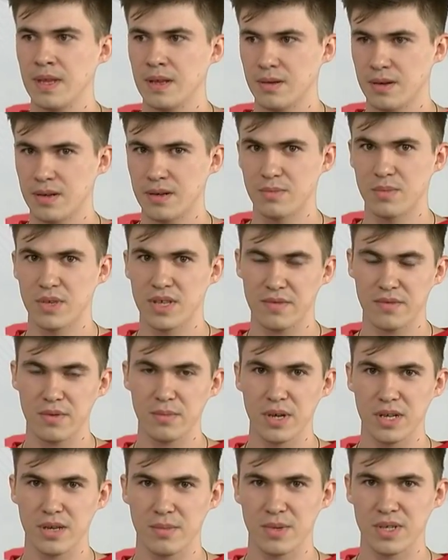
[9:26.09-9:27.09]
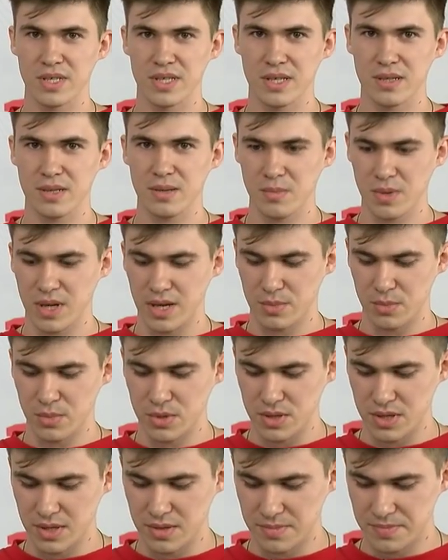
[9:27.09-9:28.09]
э, меня выбрали президентом
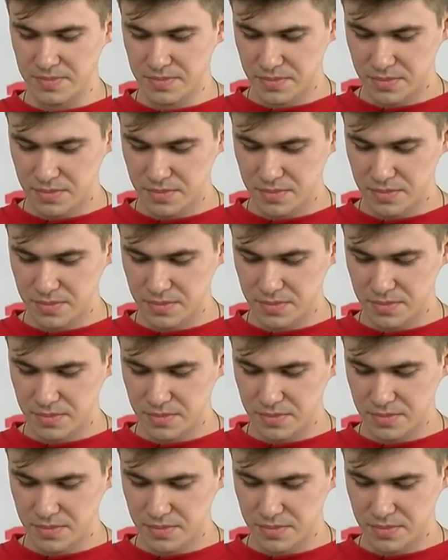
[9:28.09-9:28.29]
кампуса.